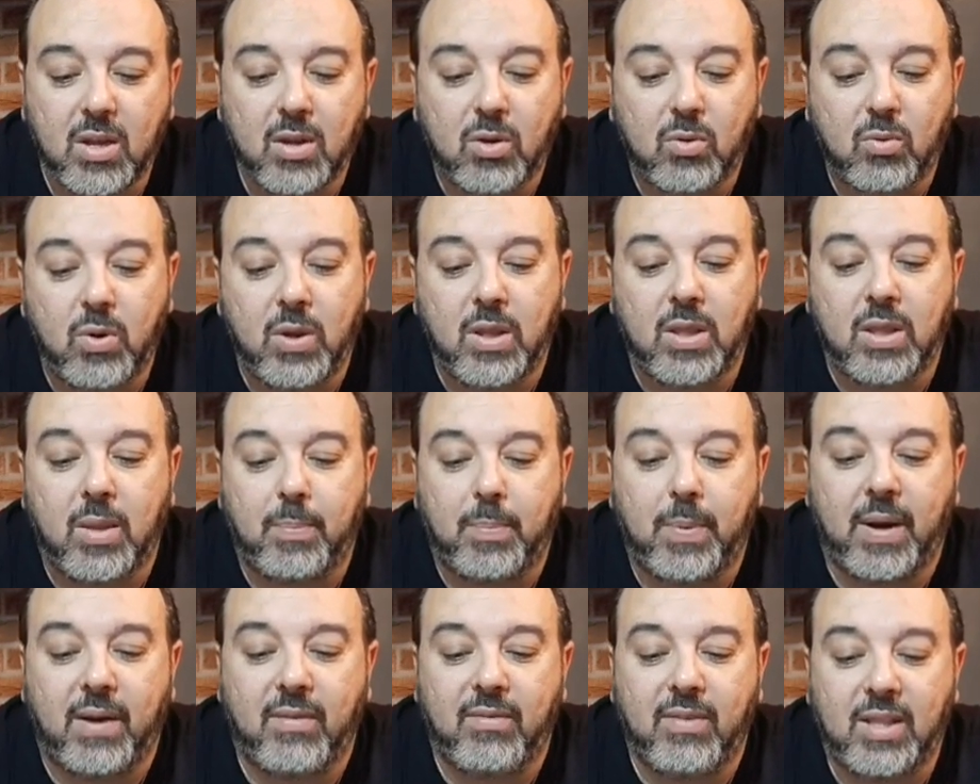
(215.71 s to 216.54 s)
Quindi
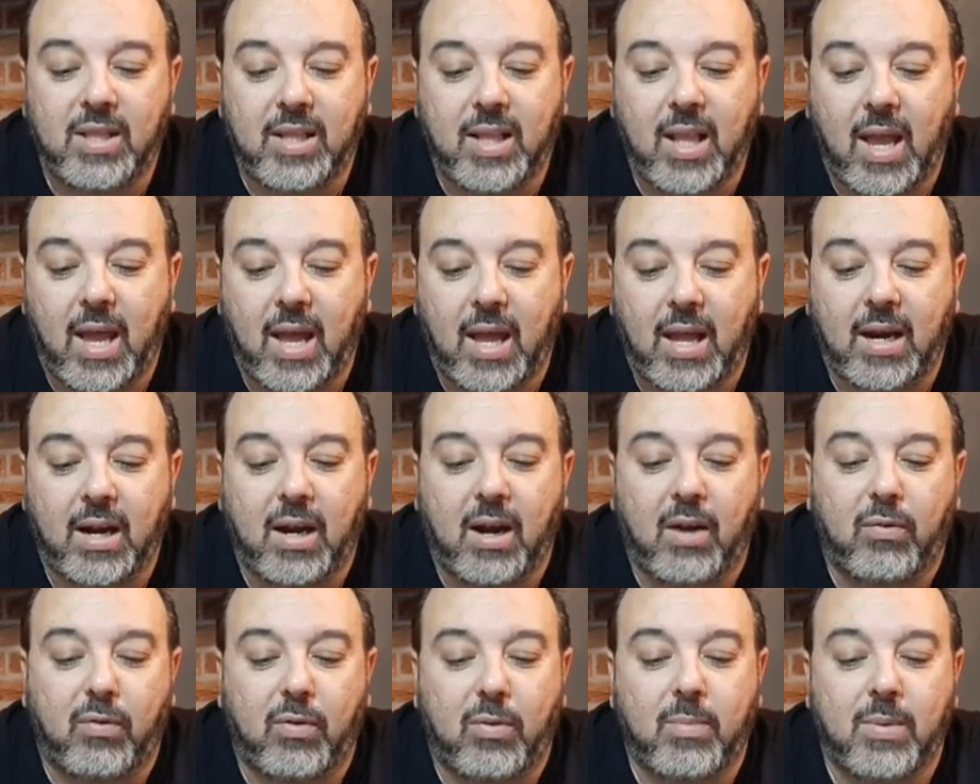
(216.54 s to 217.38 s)
per evitare
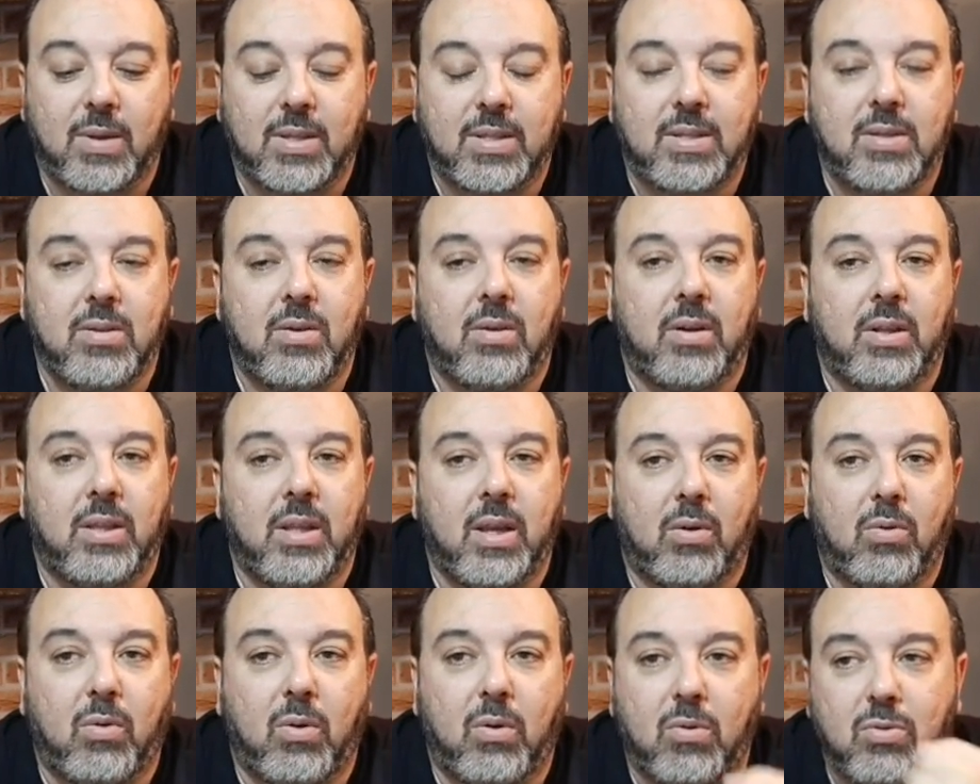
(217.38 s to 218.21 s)
la formazione di
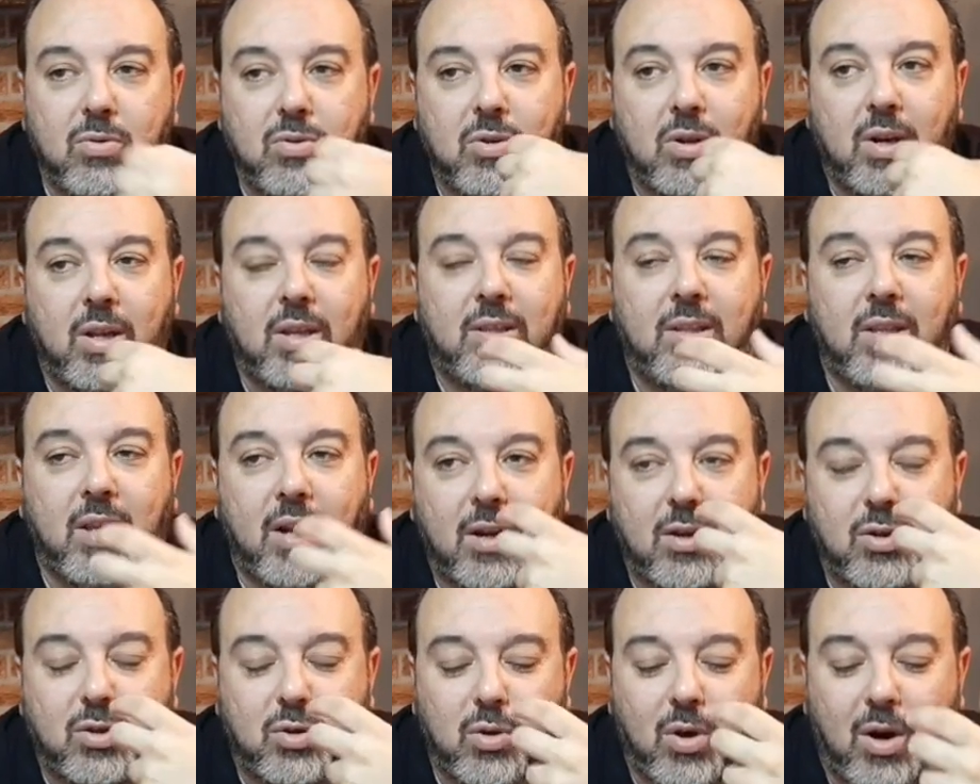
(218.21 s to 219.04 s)
acquarugiola e
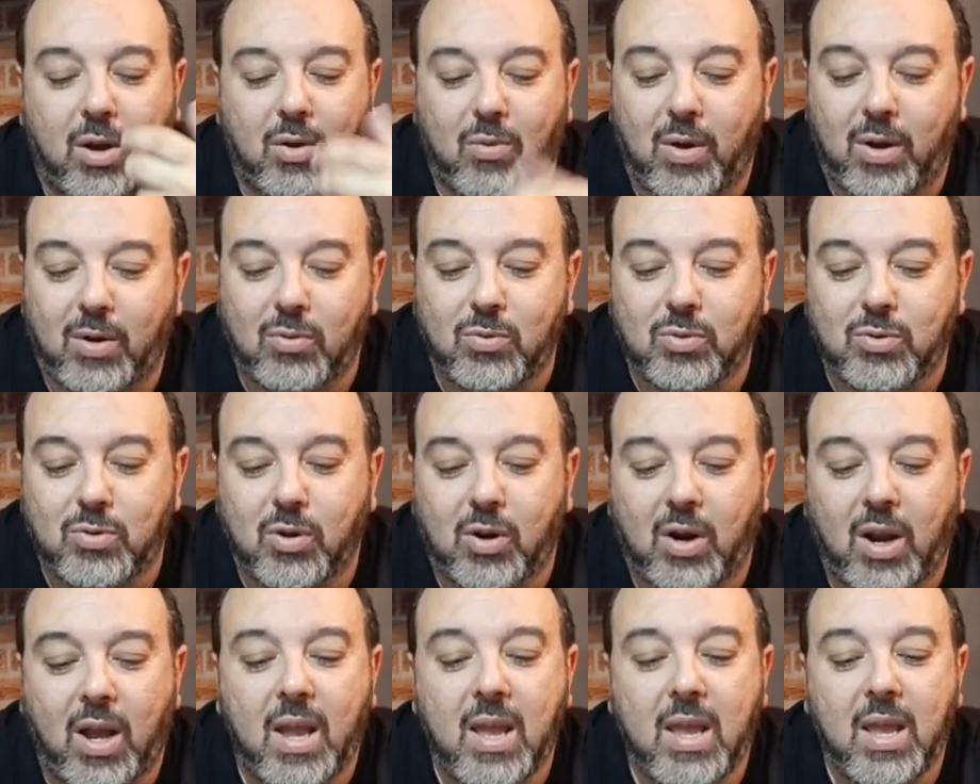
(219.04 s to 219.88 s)
tirar su
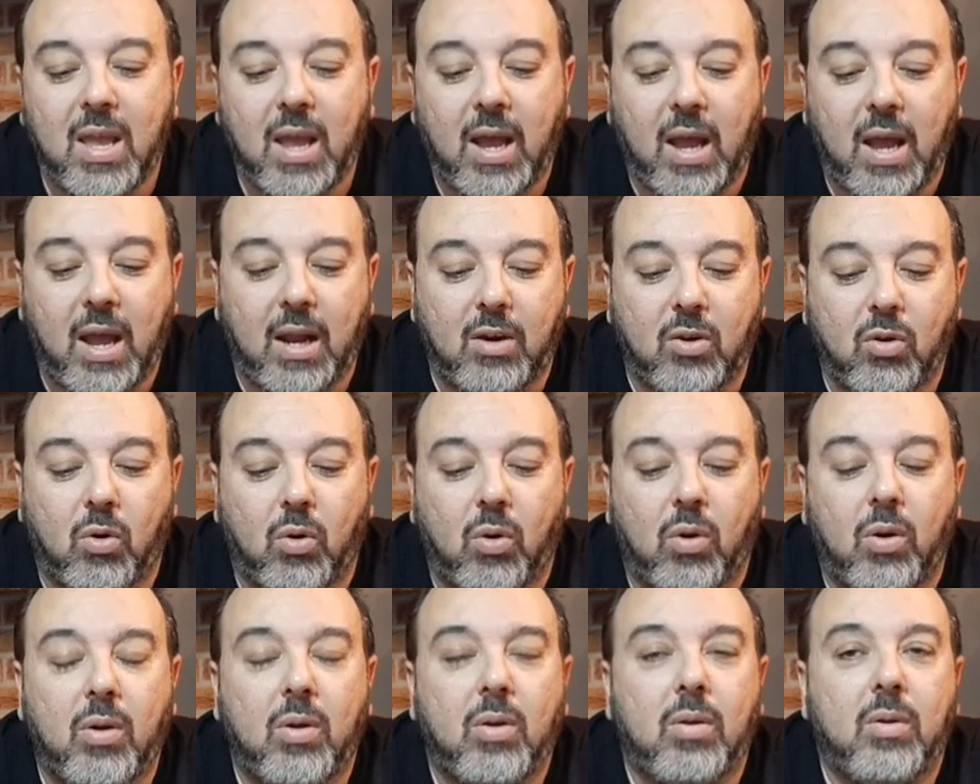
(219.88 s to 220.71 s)
l'acquarugiola
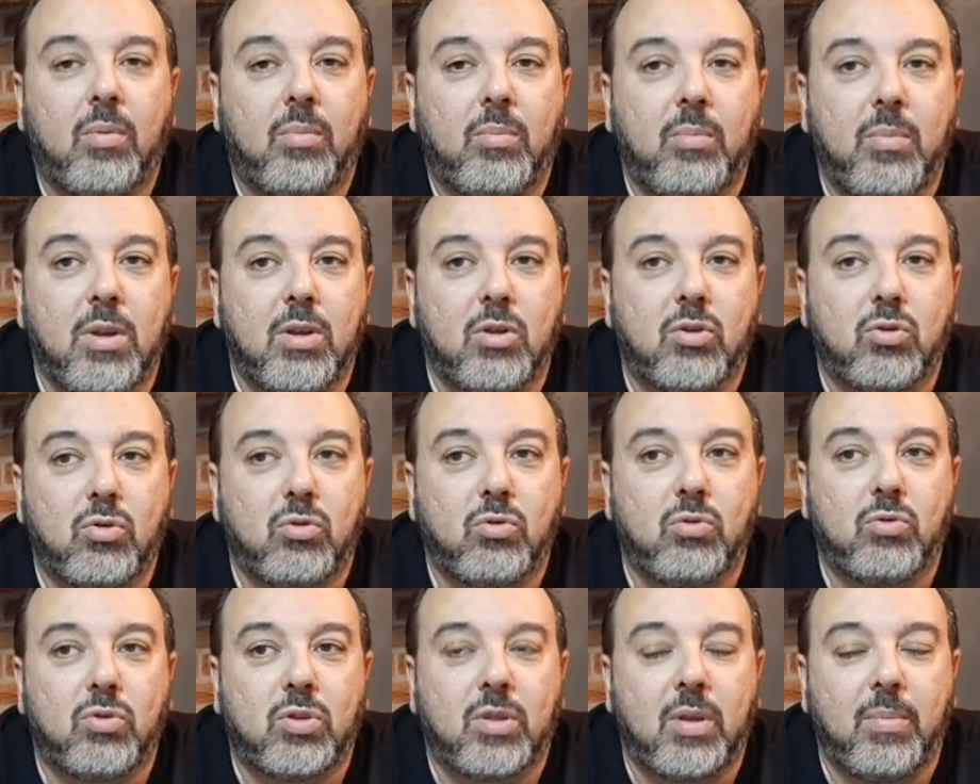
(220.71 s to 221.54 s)
hanno messo
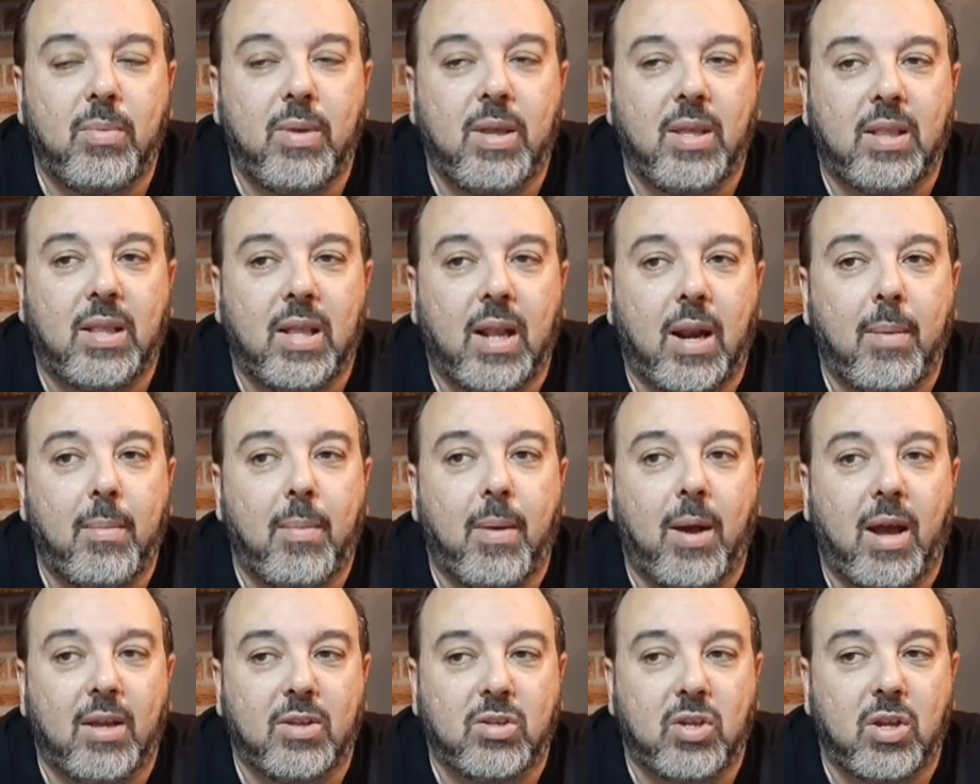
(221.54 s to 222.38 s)
giustamente alla
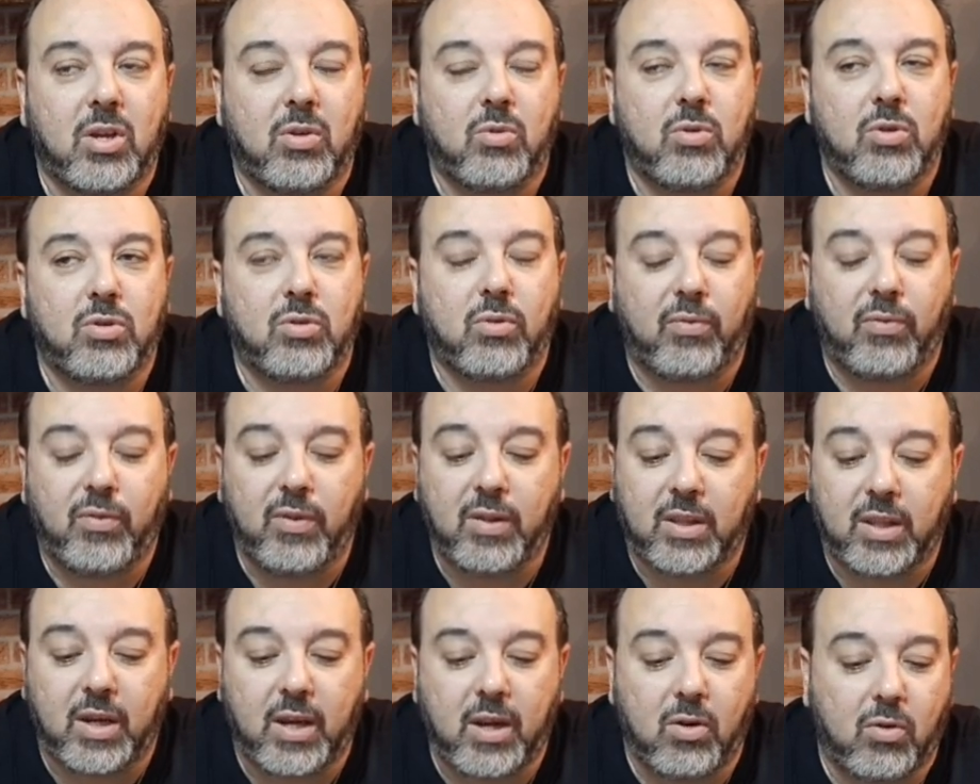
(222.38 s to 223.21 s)
base questo
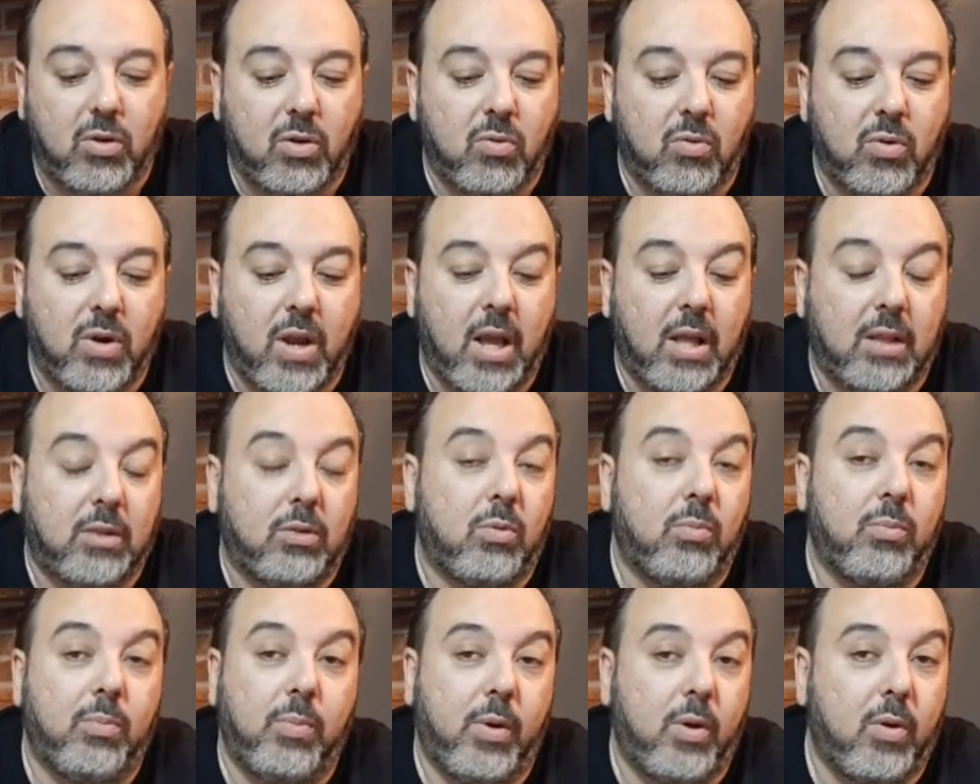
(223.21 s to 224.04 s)
filtrino che non è
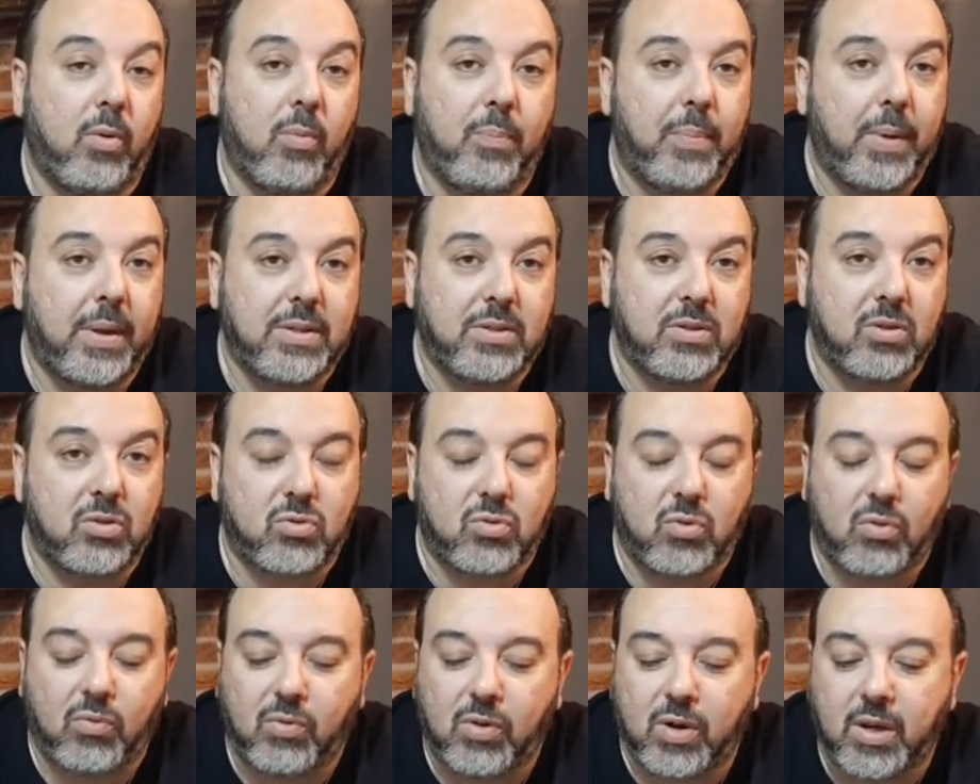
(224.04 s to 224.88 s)
altro che un pezzo di
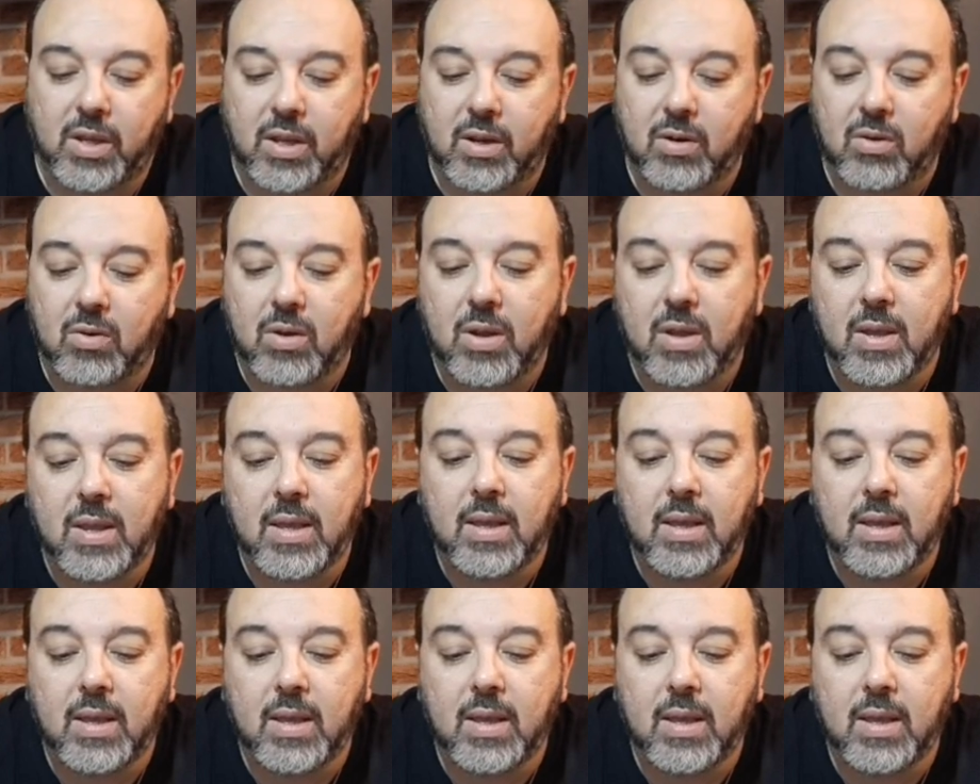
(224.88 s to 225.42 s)
scovolino